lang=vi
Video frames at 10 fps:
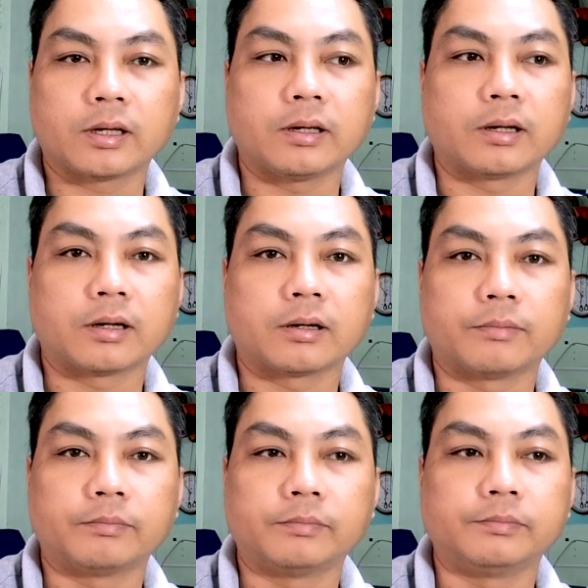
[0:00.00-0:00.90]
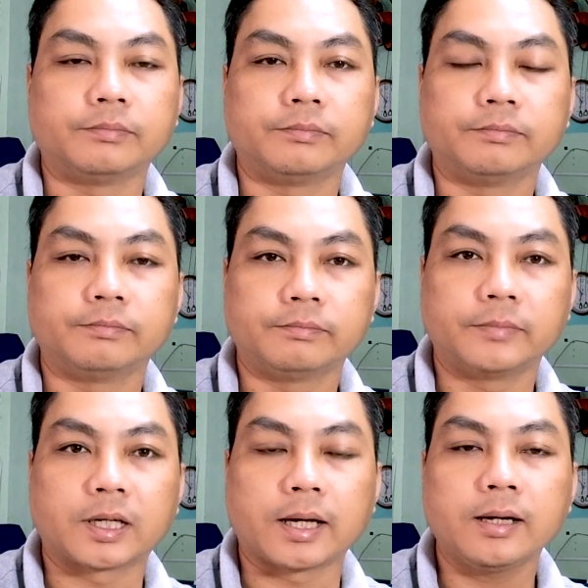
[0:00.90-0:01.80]
thì
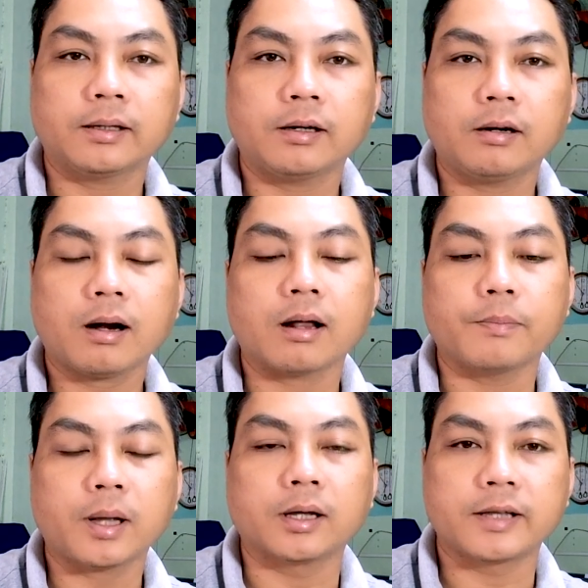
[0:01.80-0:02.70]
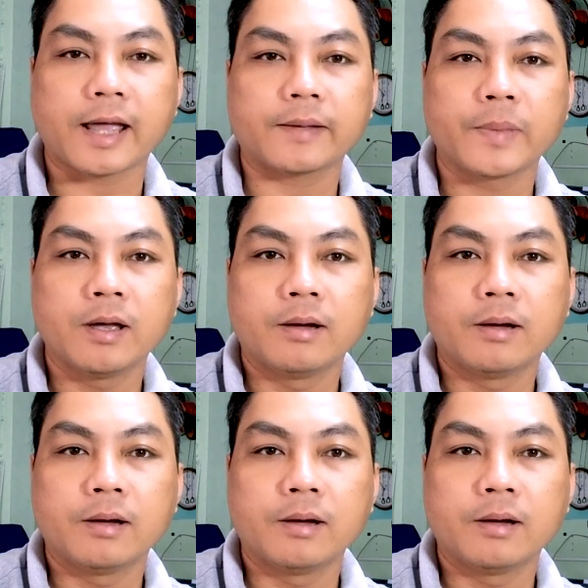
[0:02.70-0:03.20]
mình nghĩ nó, nó rất là mất thời gian